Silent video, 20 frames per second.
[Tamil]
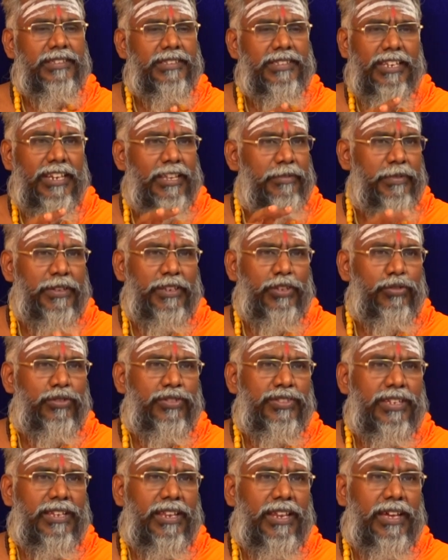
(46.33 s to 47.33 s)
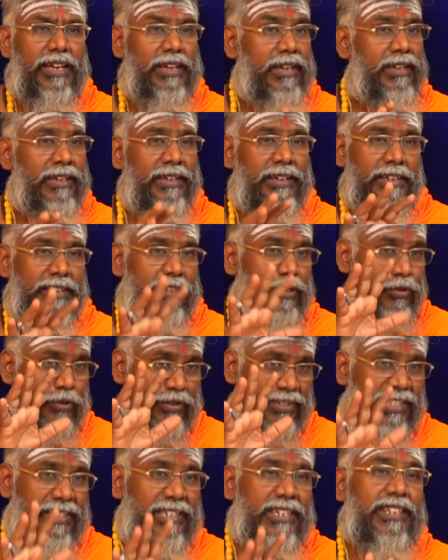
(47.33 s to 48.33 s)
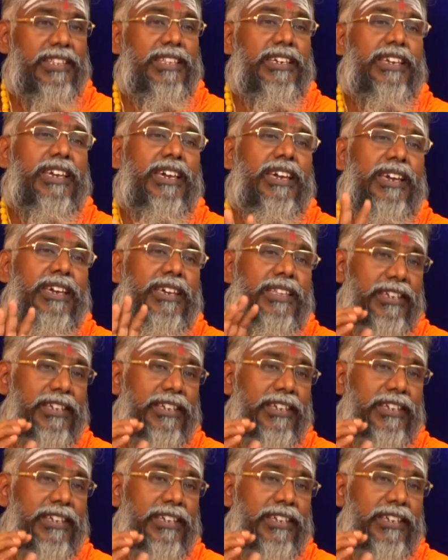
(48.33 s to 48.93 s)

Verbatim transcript: சில பேர் யோசிக்கலாம் ஆஹா யோசிக்கிறதுக்கே